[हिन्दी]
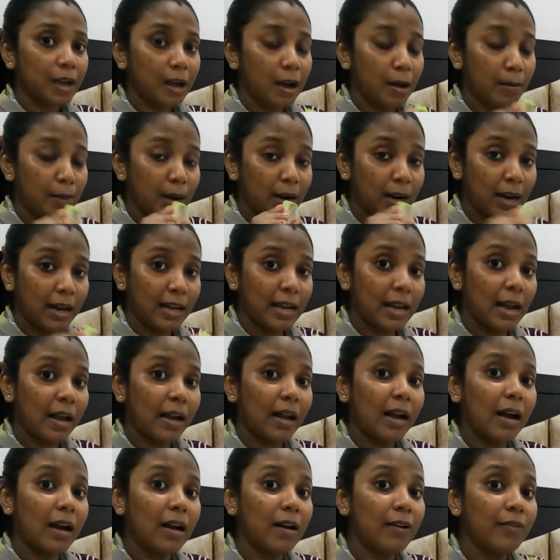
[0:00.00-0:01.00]
हमारा यहाँ
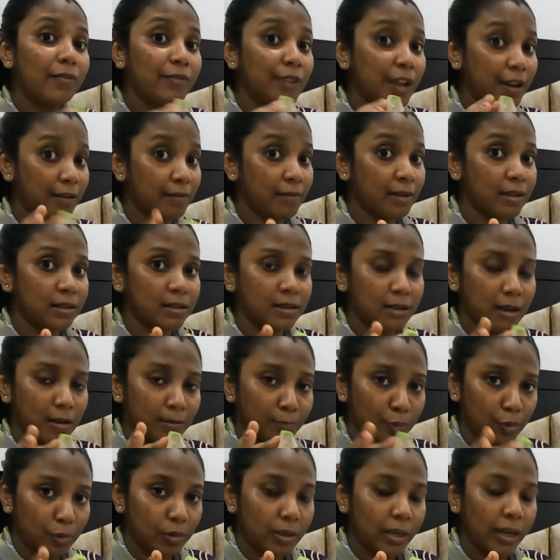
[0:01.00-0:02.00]
का फेमस
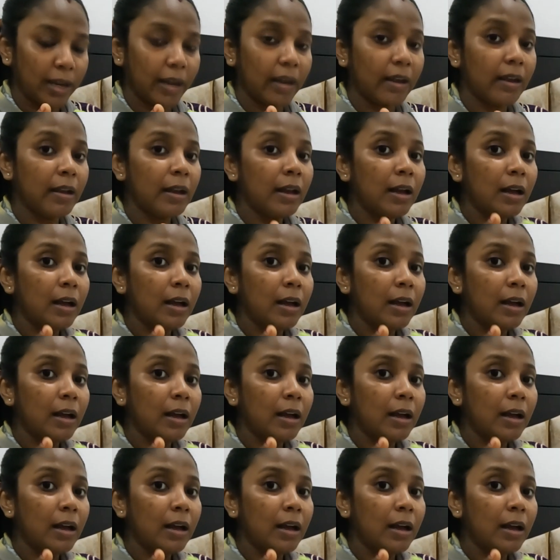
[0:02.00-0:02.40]
अमरूद है